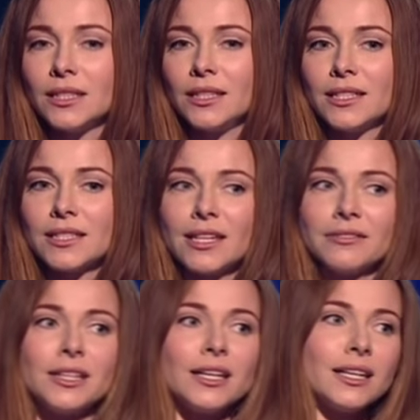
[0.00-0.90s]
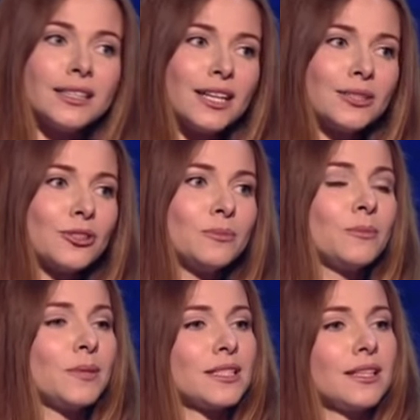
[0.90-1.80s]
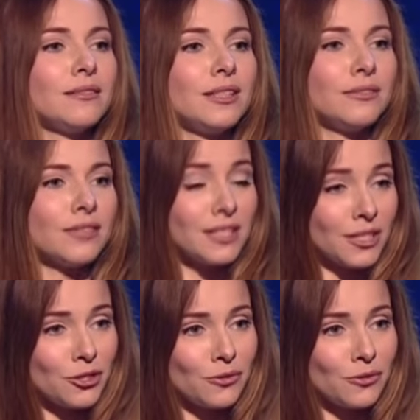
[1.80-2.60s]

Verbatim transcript: или «Лиса и виноград», который мы поставили в конце